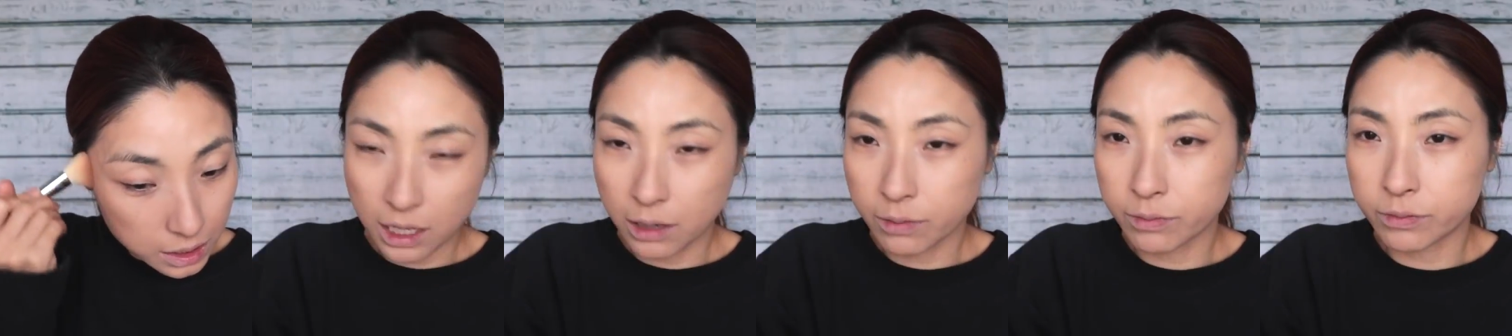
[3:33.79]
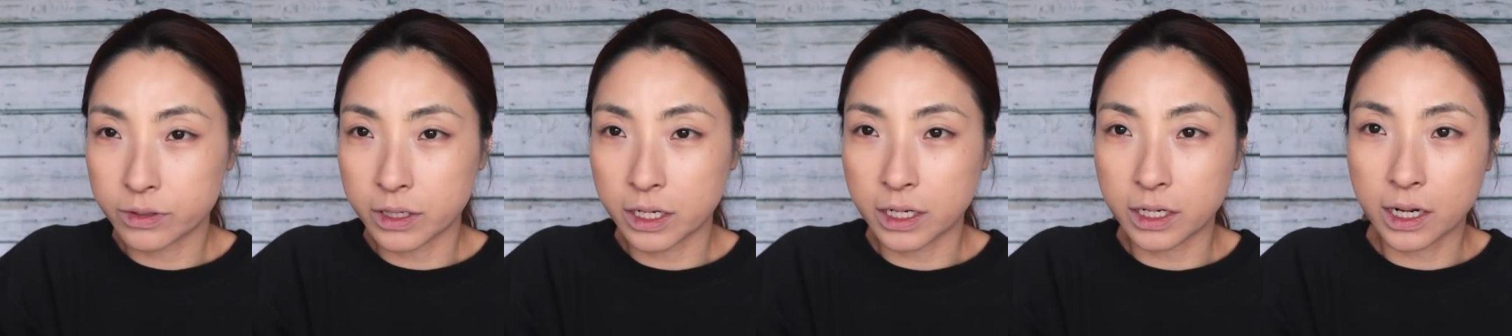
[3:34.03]
多
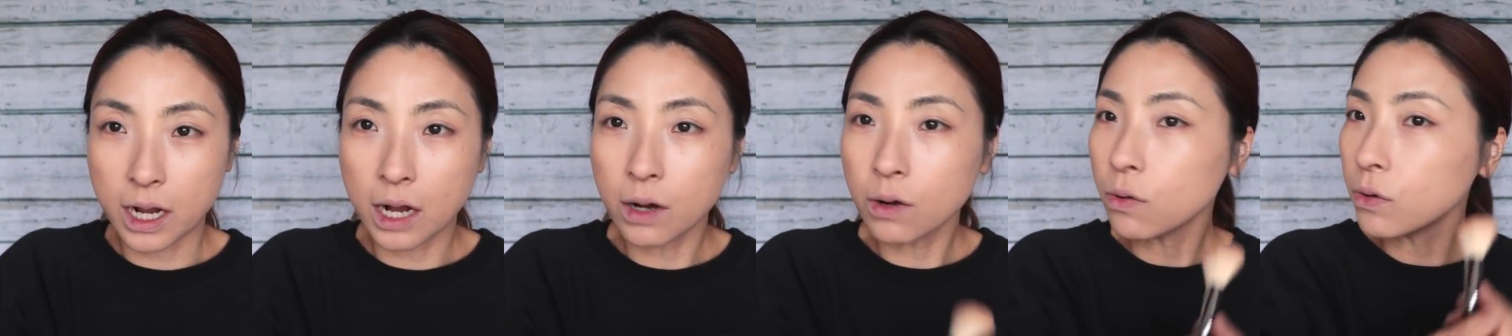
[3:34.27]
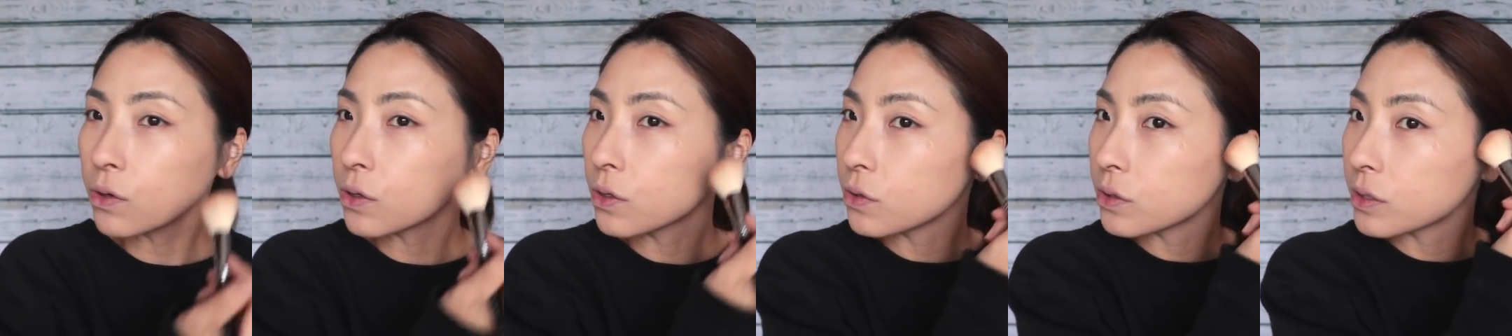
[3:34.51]
分ね過
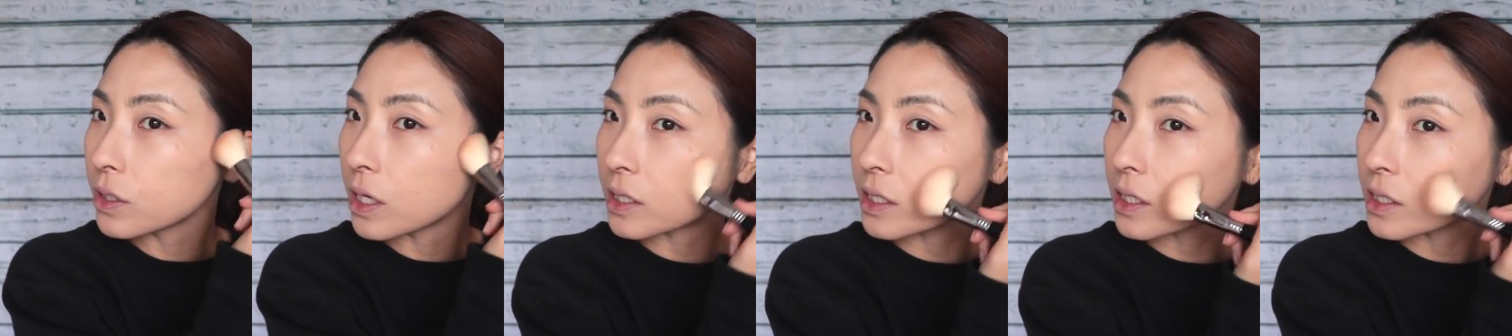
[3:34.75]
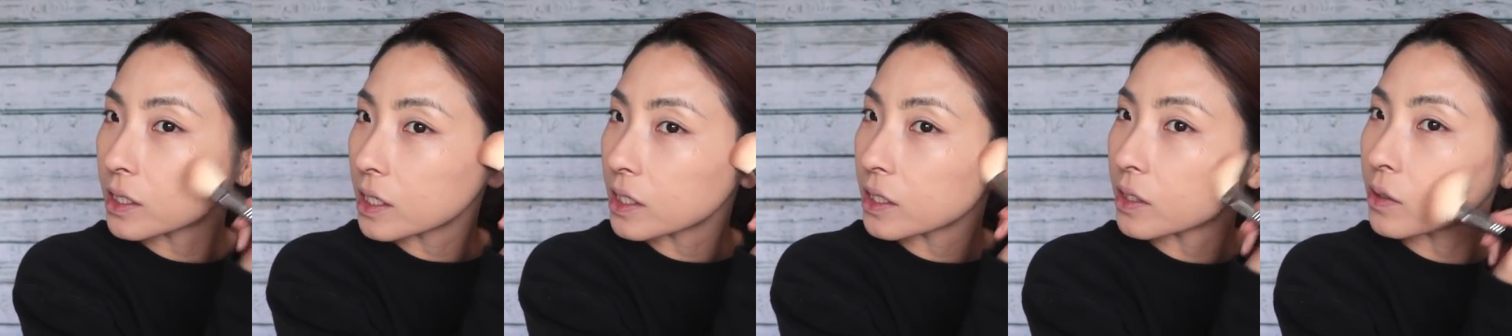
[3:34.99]
呼吸になっ
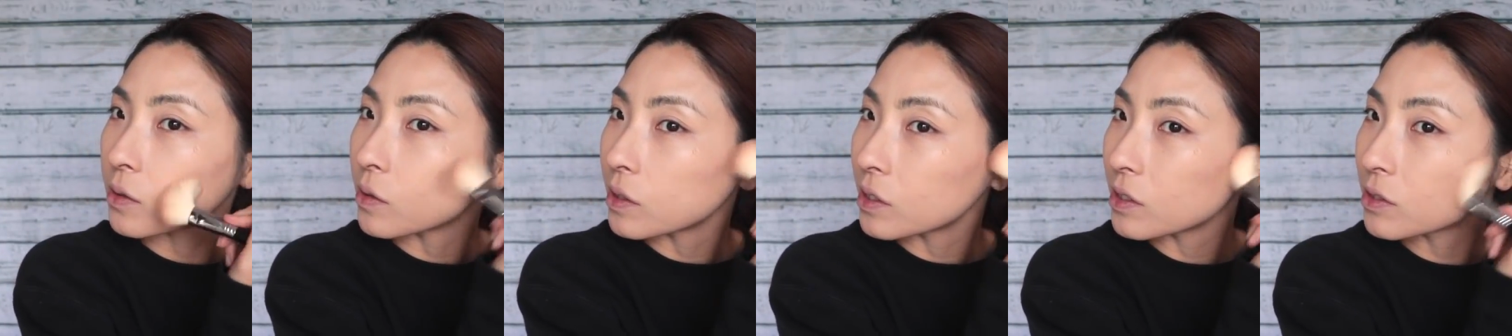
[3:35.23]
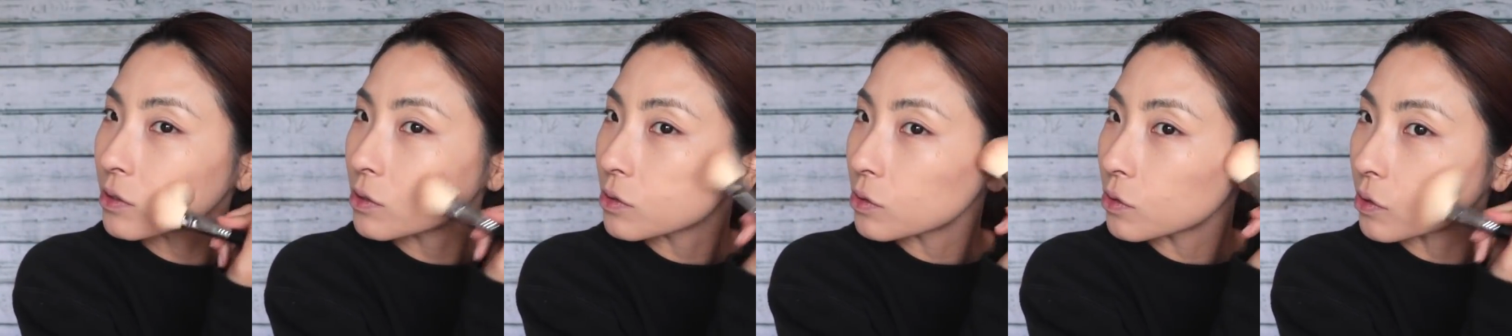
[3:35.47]
てたんだよ
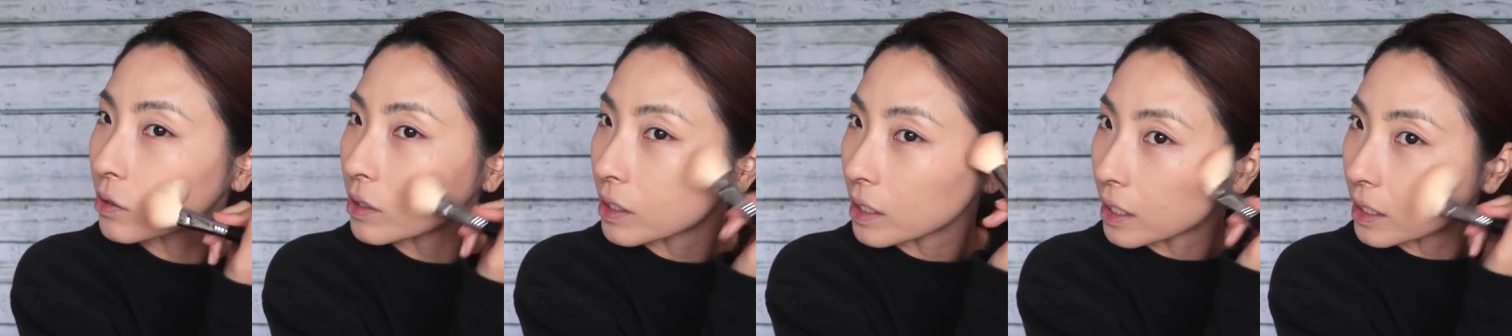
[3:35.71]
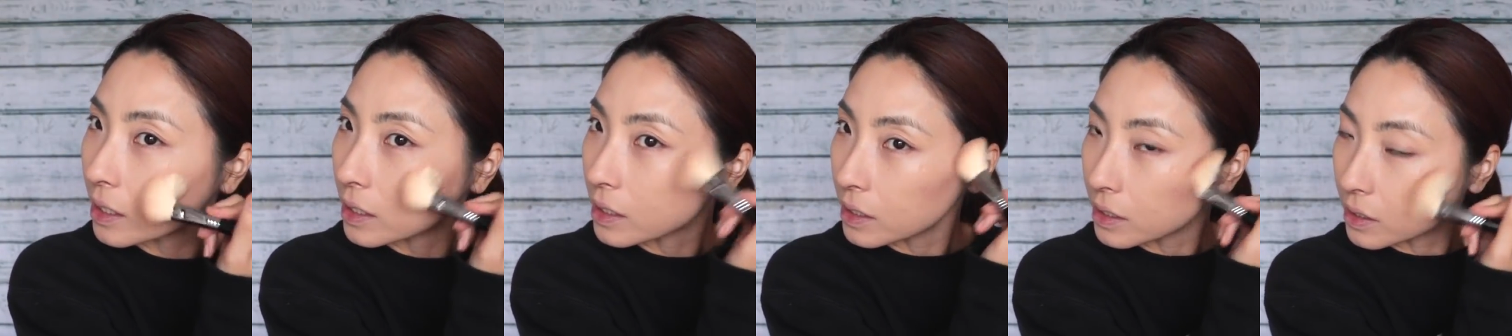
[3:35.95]
ねその時、